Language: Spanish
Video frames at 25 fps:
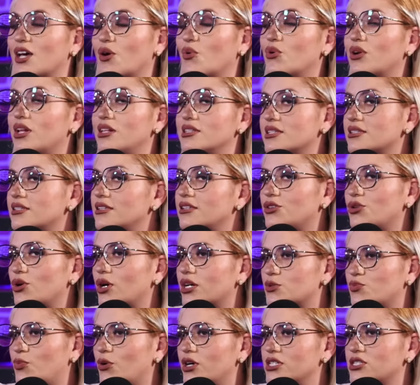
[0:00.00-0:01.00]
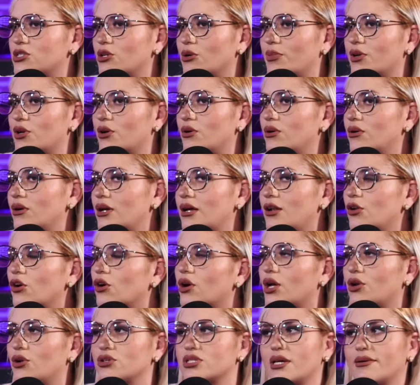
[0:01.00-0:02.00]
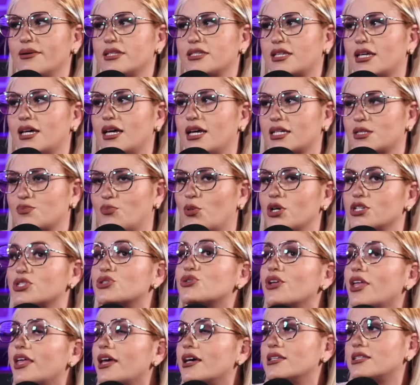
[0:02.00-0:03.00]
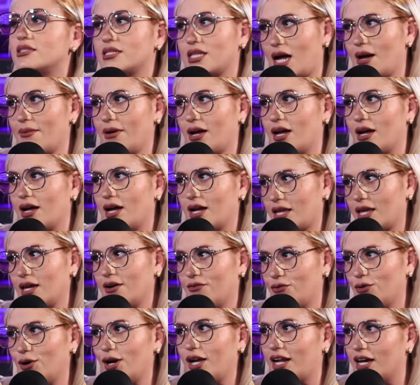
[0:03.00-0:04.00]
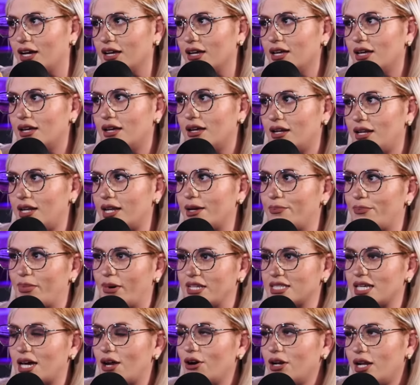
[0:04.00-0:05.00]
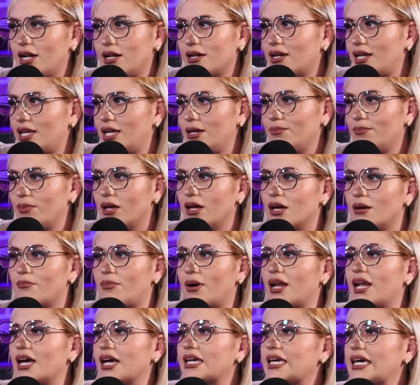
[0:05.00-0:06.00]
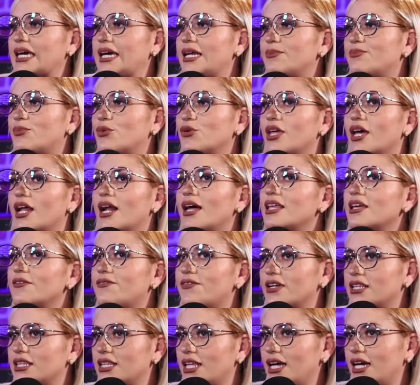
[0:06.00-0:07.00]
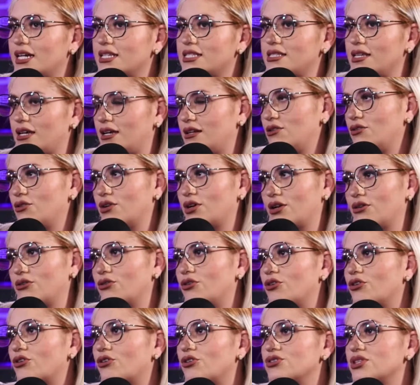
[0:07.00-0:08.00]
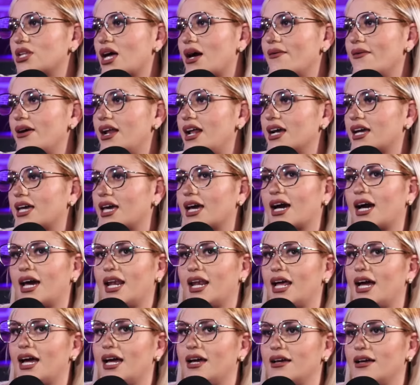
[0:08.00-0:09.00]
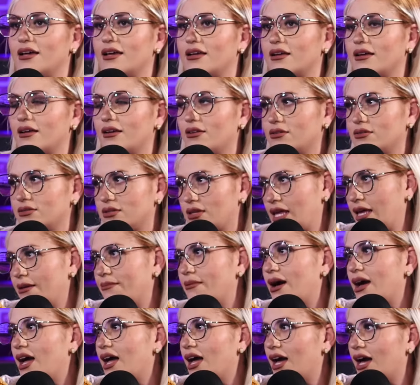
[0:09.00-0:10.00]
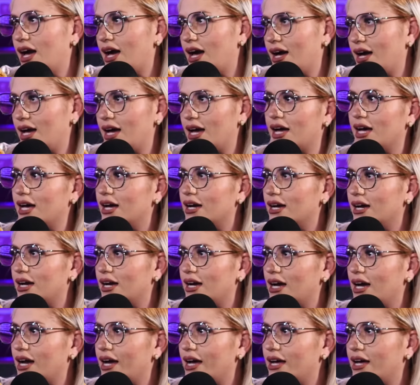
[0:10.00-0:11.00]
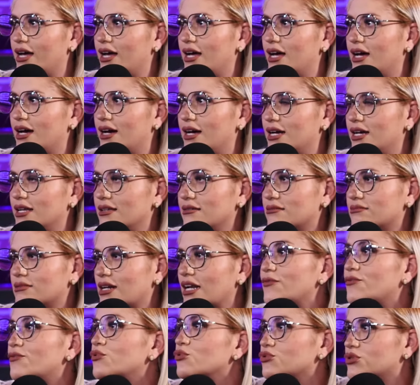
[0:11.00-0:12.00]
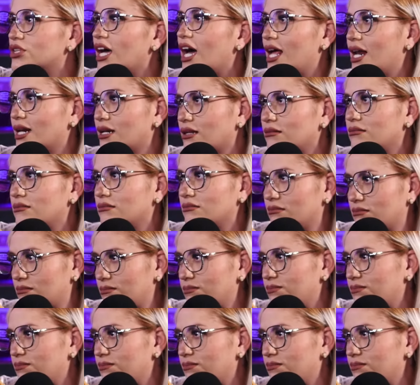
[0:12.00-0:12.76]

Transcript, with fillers: según él se sintió expuesto, pero lo que no sabe es que expuesto ya estaba aquí afuera. Le pasaron el clip para que él pudiera defenderse. Lo que no contaba era que Gala iba a, refutar,